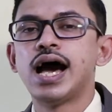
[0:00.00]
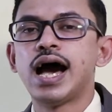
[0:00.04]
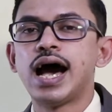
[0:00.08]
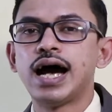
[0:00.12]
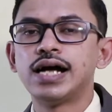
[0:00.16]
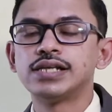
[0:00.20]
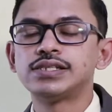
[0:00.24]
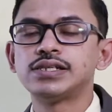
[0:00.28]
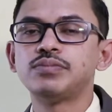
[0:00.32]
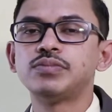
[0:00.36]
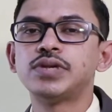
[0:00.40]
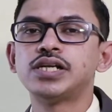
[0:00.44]

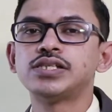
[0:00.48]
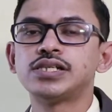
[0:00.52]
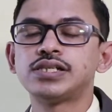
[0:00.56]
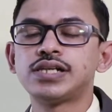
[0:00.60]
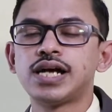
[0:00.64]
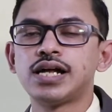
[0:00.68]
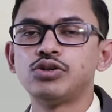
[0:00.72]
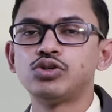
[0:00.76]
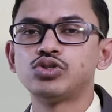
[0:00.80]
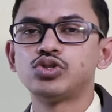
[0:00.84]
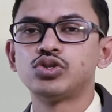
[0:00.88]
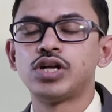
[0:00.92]
আজ আমরা যেটা
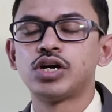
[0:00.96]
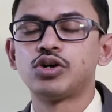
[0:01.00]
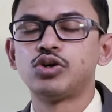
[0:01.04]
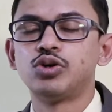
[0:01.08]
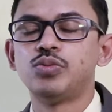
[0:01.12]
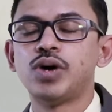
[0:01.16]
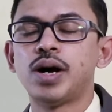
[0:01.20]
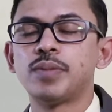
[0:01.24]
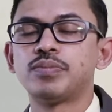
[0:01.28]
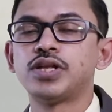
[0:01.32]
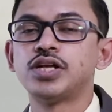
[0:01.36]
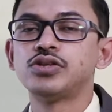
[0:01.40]
আলোচনা করব
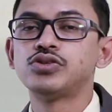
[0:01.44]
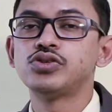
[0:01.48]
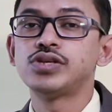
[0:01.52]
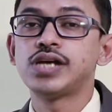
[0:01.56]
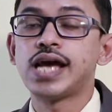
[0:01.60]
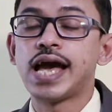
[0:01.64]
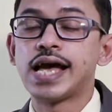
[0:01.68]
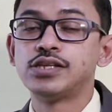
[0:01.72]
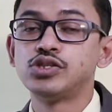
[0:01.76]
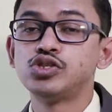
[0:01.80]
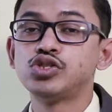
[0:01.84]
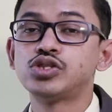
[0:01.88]
আপনার যদি
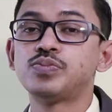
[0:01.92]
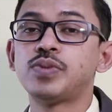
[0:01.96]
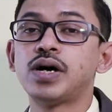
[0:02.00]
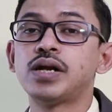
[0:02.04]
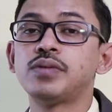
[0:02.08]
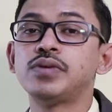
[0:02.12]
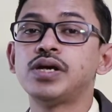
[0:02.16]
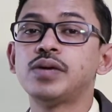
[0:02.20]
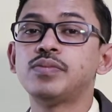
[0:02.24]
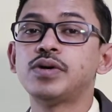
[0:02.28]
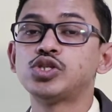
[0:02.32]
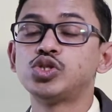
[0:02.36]

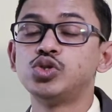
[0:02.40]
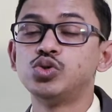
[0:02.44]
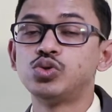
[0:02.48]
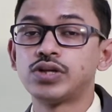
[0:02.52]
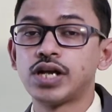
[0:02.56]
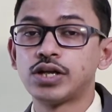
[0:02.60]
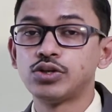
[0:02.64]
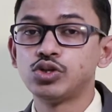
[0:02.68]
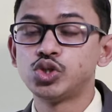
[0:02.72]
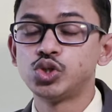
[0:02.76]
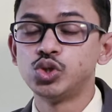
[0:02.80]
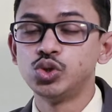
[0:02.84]
অ্যাজুসপার্মিয়া বা
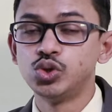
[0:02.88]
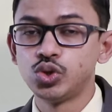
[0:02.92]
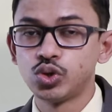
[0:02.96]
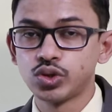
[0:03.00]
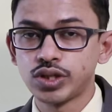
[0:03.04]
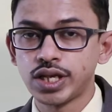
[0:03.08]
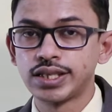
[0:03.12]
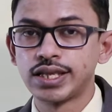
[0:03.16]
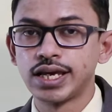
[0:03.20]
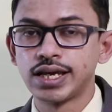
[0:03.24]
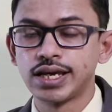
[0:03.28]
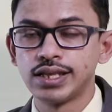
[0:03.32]
শুক্রাণু
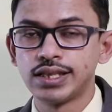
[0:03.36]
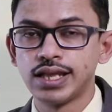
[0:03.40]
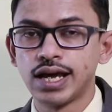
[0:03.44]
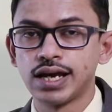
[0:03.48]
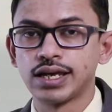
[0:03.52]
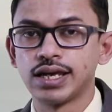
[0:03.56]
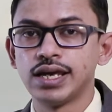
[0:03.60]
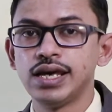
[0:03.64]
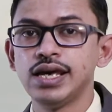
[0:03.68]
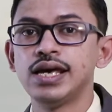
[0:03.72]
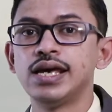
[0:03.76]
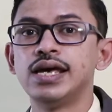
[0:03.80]
শূন্যতা থেকে
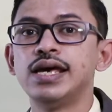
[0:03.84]
থাকে